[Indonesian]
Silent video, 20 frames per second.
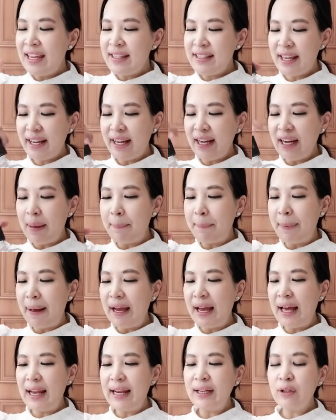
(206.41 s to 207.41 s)
Caranya
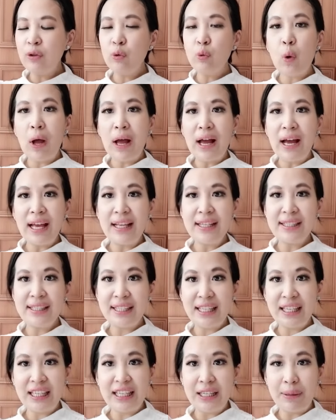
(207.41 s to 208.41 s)
gampang, kalian tuangkan
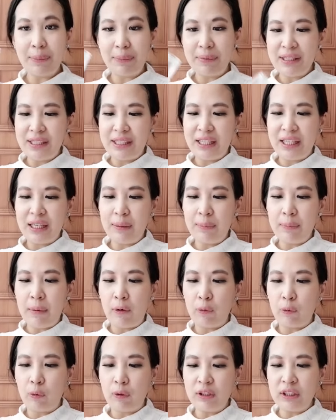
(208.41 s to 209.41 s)
sedikit demi sedikit
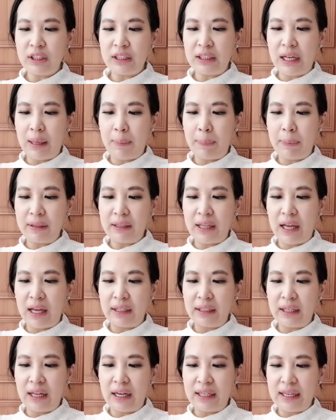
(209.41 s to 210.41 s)
mouthwash ke telapak
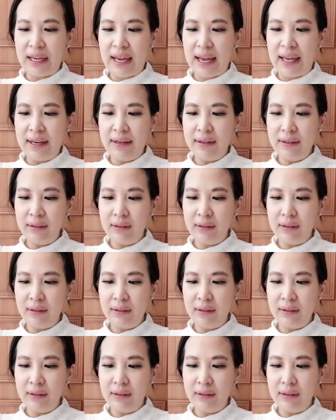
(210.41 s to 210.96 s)
tangan kalian.